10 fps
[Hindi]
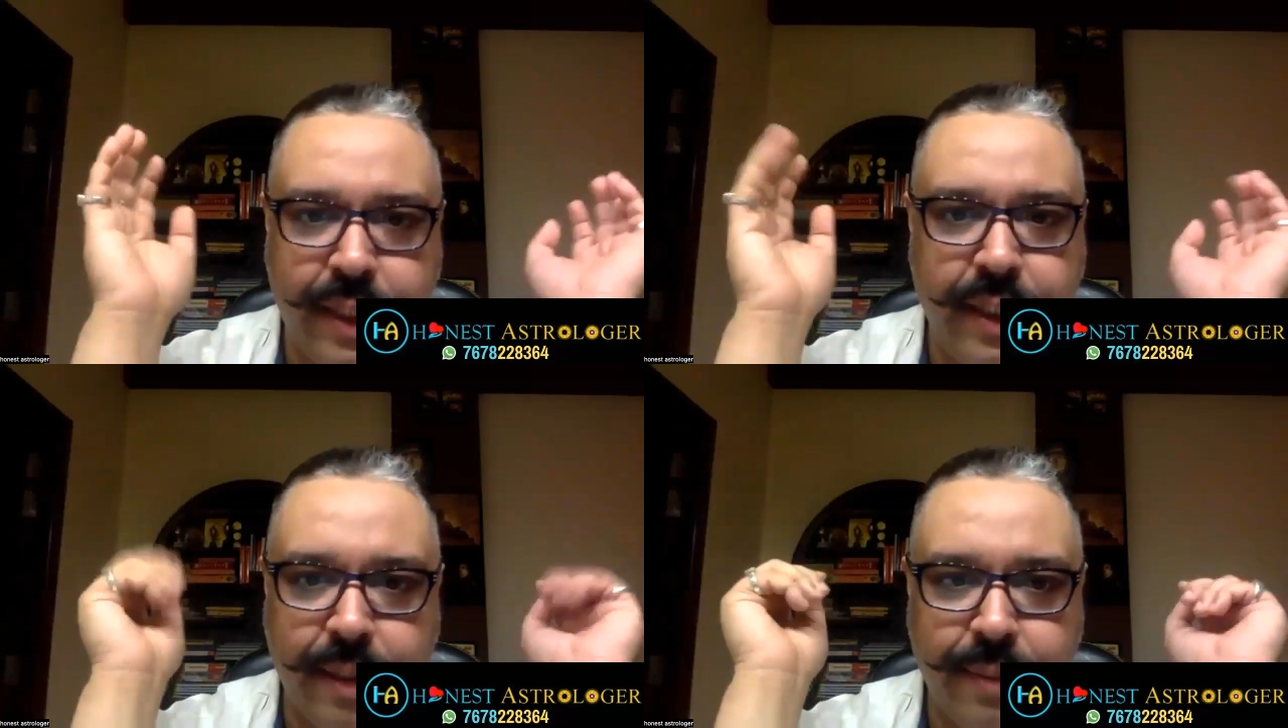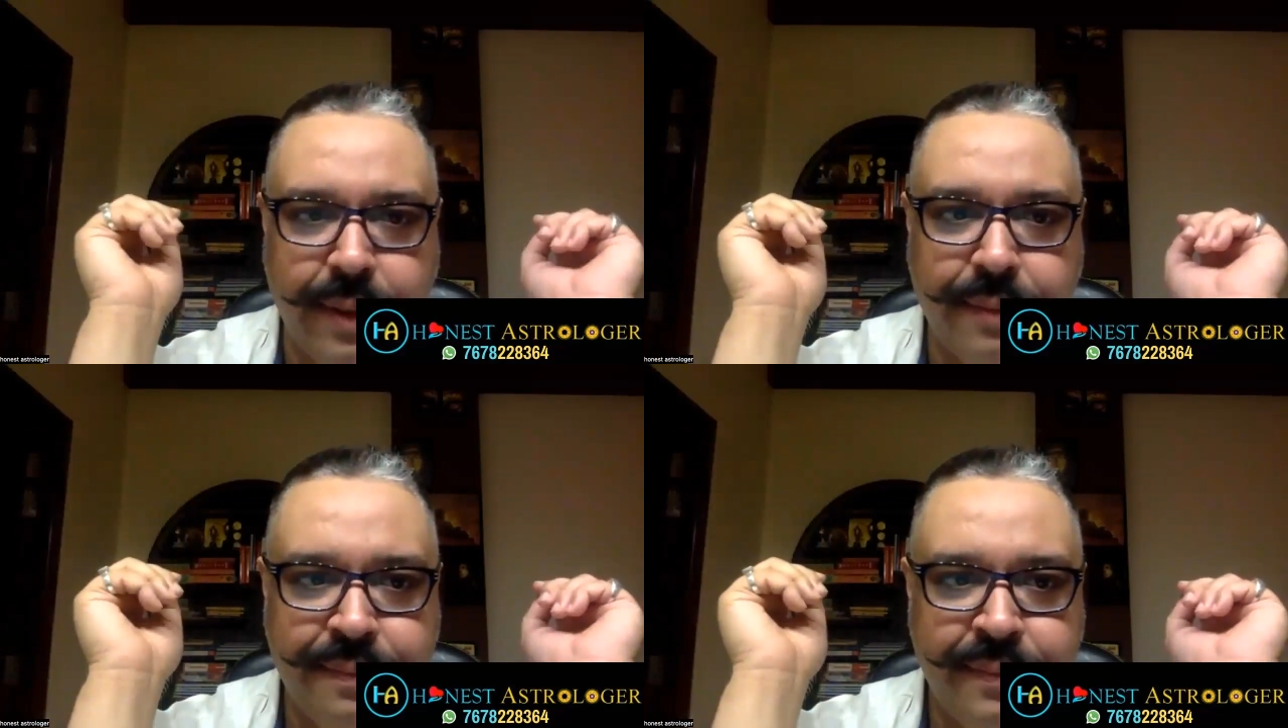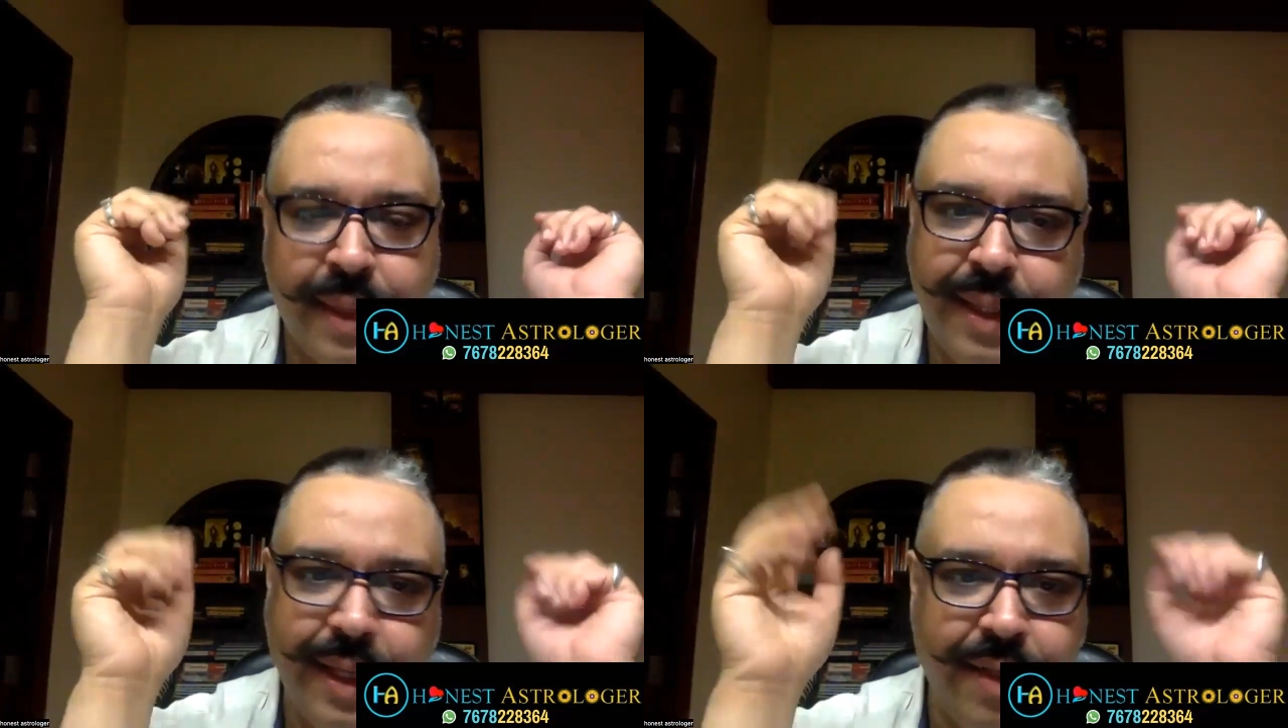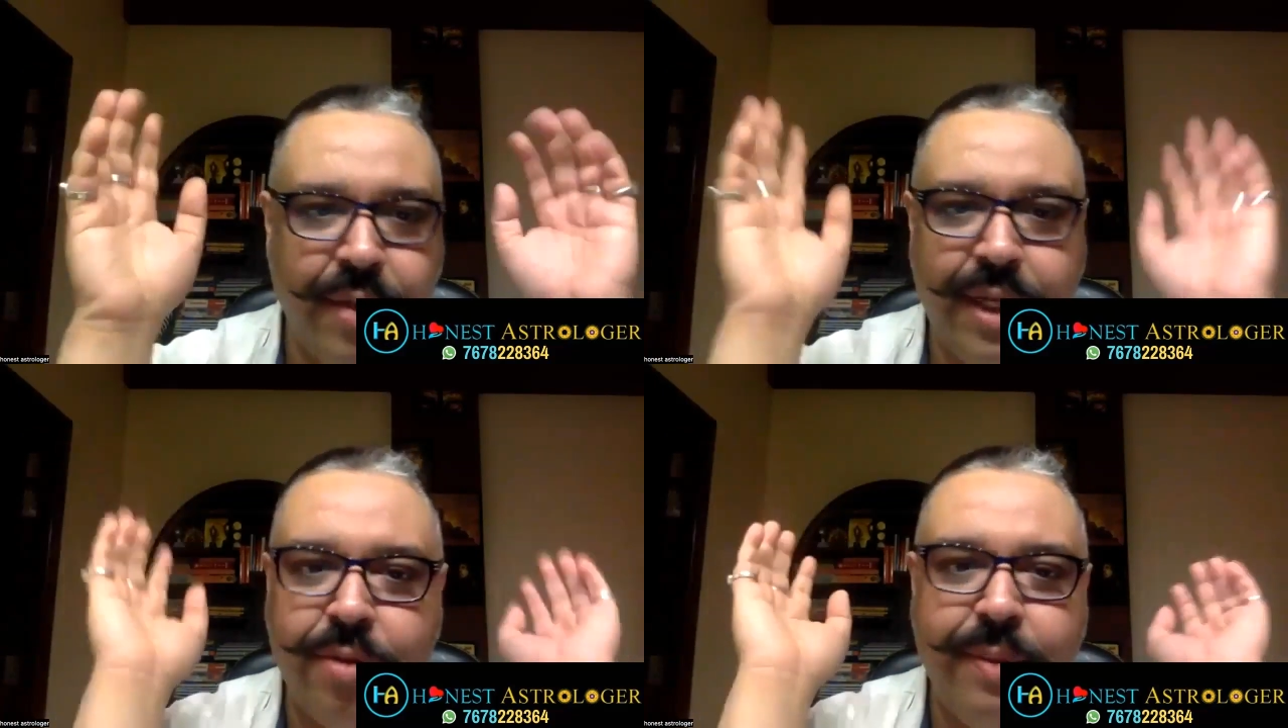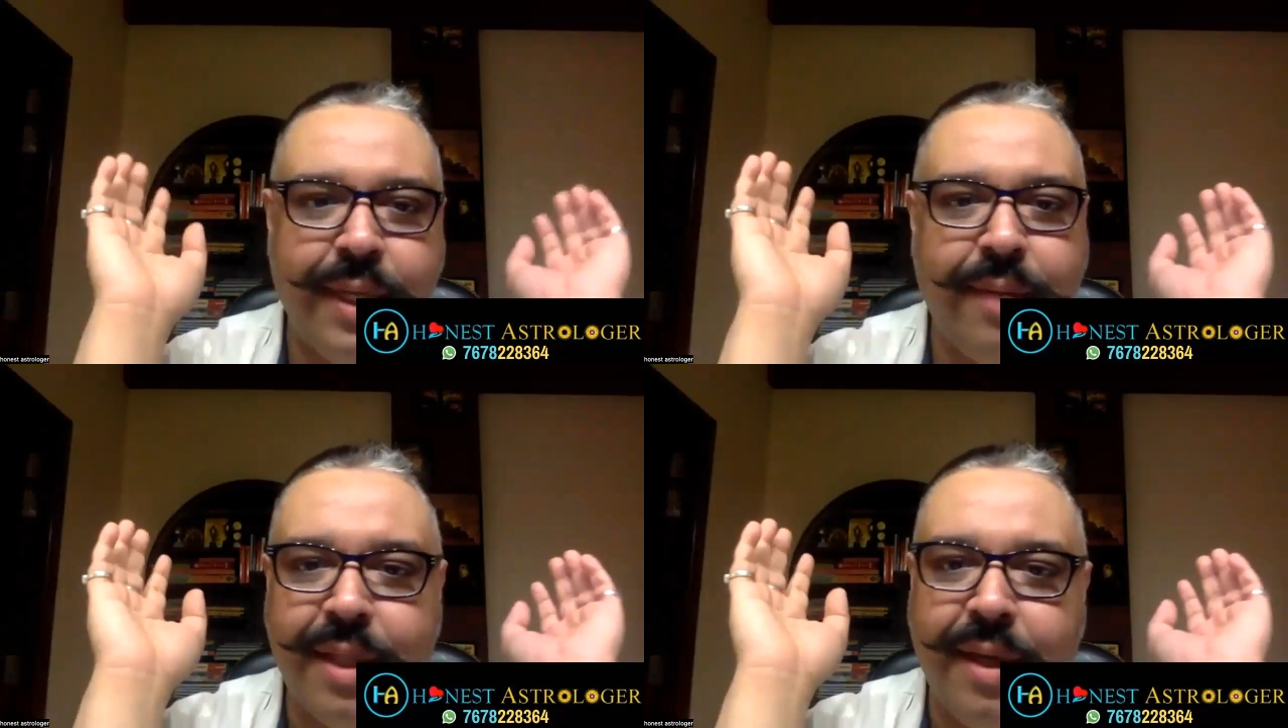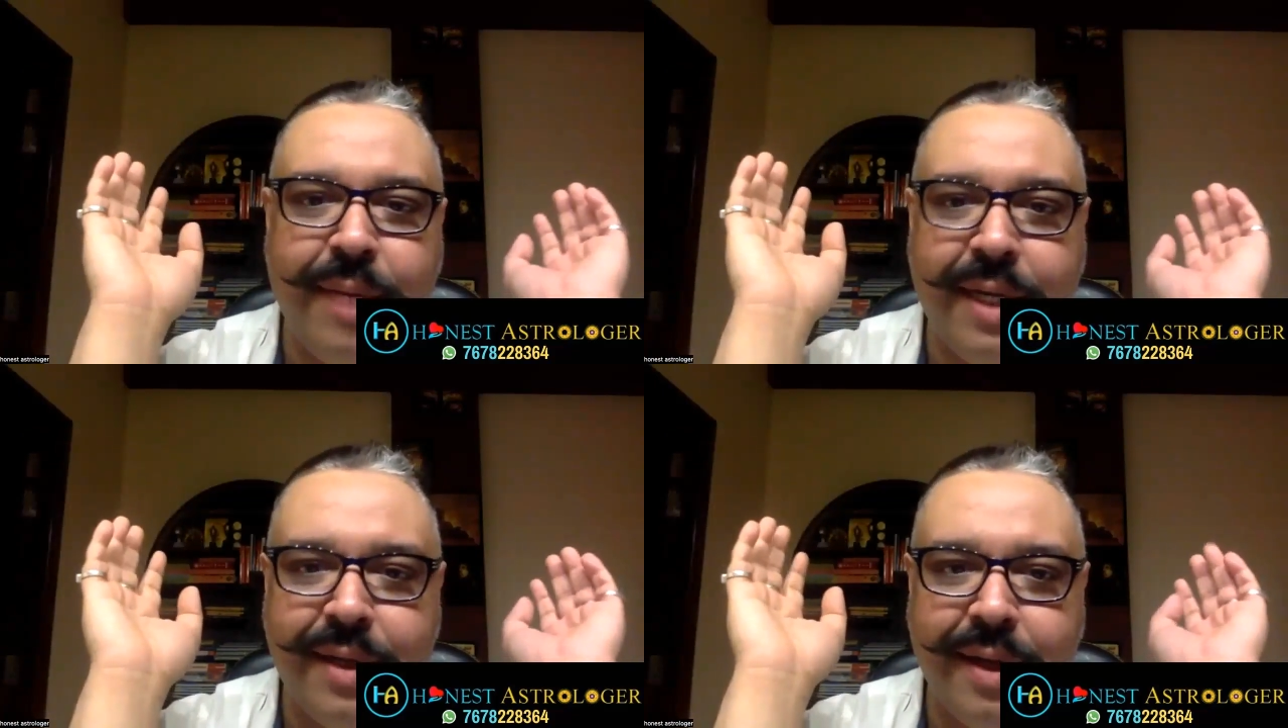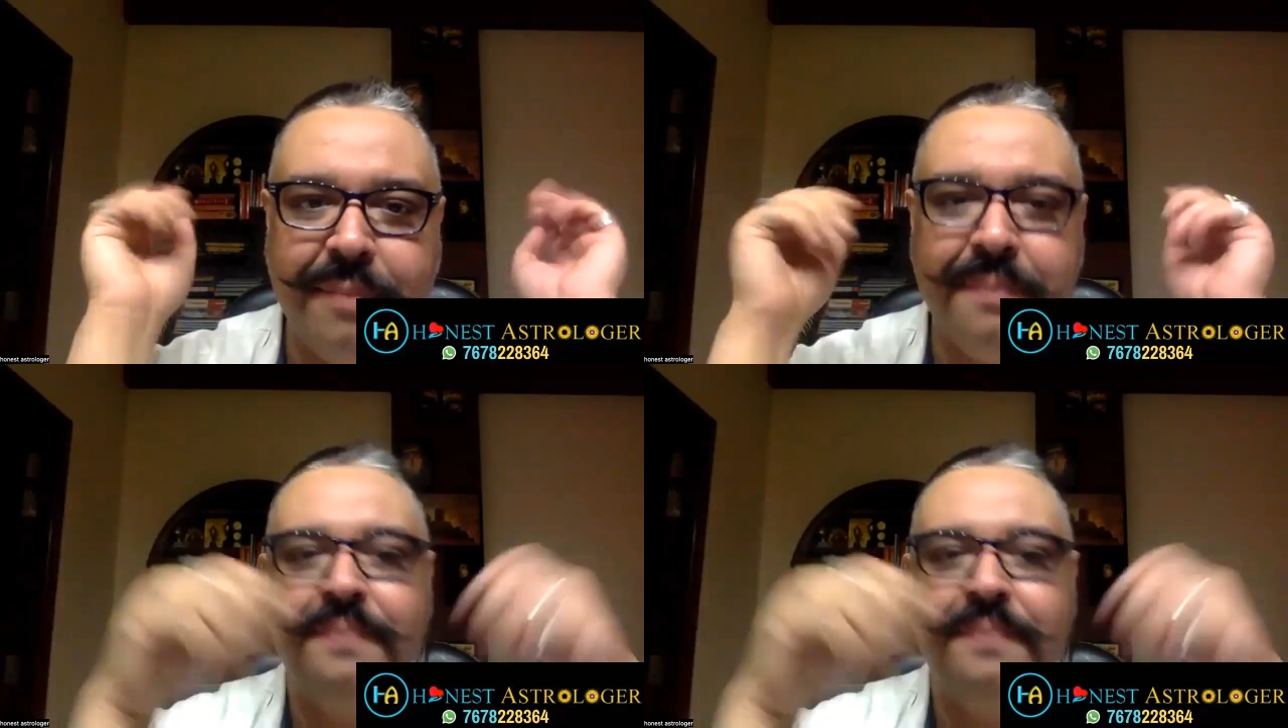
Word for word: दे दिया फिर देन यू नीड टू बिकम अ सलमान खान